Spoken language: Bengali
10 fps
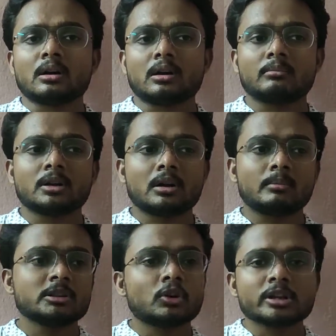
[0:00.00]
আমরা
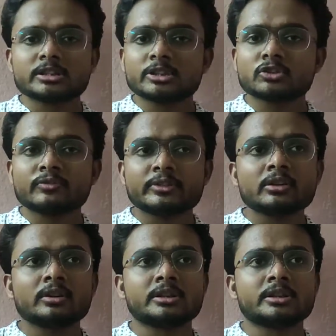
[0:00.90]
আমাদের অনেক জিনিস তো ফিকে
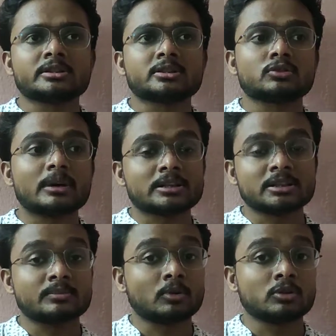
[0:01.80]
হয়ে গিয়েছে তো
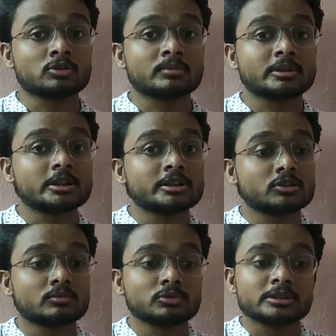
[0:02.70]
বাচ্চাদের পড়ানোর সময় সেই
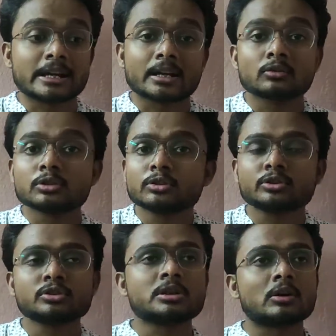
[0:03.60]
সমস্ত জায়গাগুলোতেও
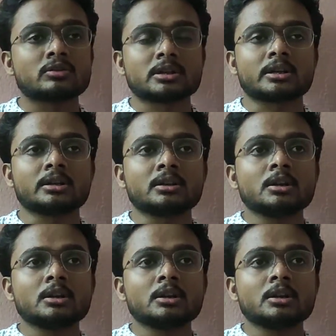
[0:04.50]
কিছু ডাউট থাকে